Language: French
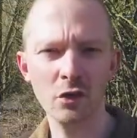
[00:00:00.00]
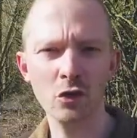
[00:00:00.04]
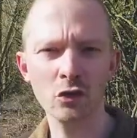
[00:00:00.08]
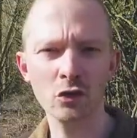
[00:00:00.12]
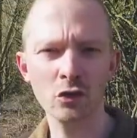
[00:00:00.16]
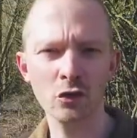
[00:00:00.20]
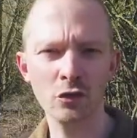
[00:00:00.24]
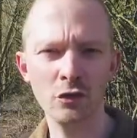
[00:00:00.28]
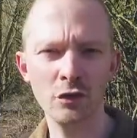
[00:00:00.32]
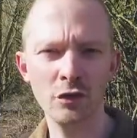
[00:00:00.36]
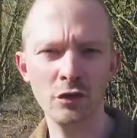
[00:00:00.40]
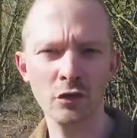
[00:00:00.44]

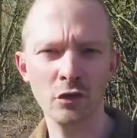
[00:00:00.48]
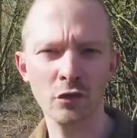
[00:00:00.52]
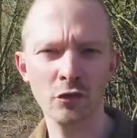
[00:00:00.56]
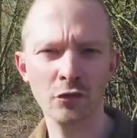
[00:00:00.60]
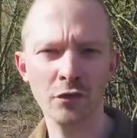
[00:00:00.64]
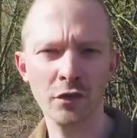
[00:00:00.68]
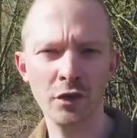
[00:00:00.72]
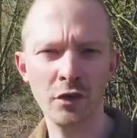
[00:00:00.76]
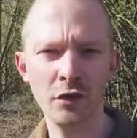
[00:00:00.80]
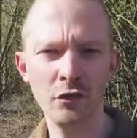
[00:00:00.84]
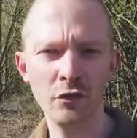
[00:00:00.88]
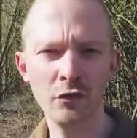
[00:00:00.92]
Aujourd'hui, on
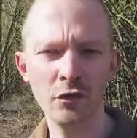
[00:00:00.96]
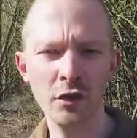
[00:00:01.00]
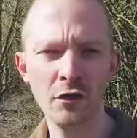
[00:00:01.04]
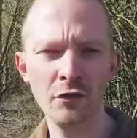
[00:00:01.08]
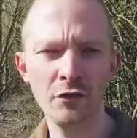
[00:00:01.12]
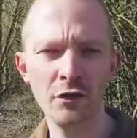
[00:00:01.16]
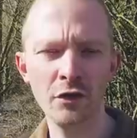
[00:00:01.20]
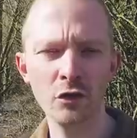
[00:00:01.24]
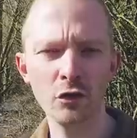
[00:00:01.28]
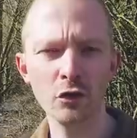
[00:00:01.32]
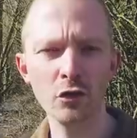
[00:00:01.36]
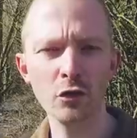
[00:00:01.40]
fait une nouvelle
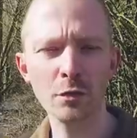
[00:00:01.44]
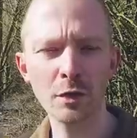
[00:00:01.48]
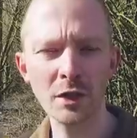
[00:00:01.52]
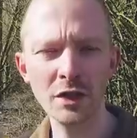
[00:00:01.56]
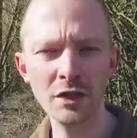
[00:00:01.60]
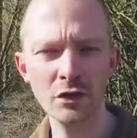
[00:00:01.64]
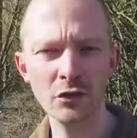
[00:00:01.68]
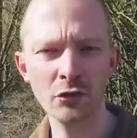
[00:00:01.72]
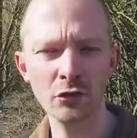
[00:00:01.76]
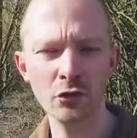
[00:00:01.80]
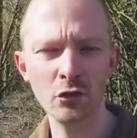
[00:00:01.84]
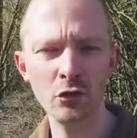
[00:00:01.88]
vidéo de
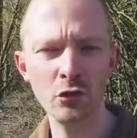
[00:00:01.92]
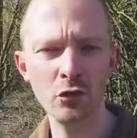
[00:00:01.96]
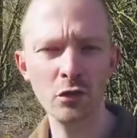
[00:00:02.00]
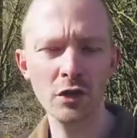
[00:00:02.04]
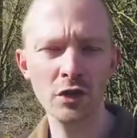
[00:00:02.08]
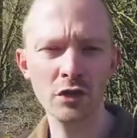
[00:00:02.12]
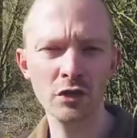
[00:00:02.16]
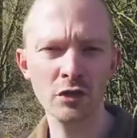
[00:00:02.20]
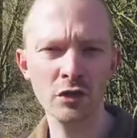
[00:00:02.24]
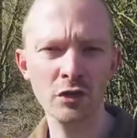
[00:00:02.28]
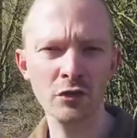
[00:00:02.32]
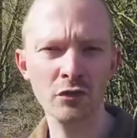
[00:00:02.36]
prise de vue
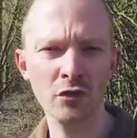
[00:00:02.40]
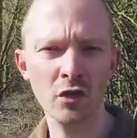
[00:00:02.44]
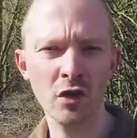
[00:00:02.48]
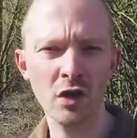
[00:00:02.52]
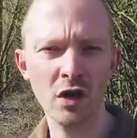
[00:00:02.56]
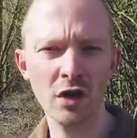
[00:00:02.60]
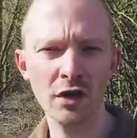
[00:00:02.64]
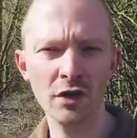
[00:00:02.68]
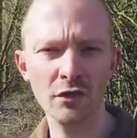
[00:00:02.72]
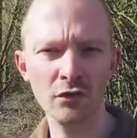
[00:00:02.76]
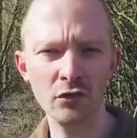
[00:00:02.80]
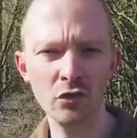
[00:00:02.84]
et je vais
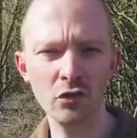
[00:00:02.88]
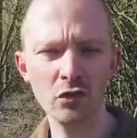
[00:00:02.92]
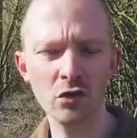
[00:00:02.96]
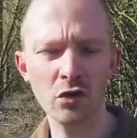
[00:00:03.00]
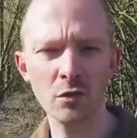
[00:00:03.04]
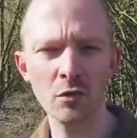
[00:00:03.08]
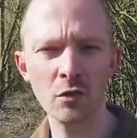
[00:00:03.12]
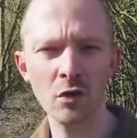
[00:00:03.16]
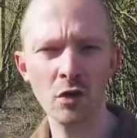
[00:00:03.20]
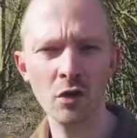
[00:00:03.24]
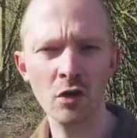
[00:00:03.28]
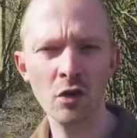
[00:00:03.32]
voir avec vous
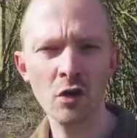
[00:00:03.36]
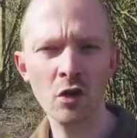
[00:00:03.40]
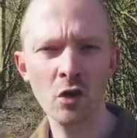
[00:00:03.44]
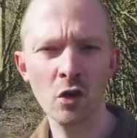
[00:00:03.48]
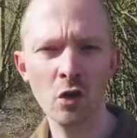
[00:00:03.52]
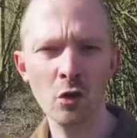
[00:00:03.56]
comment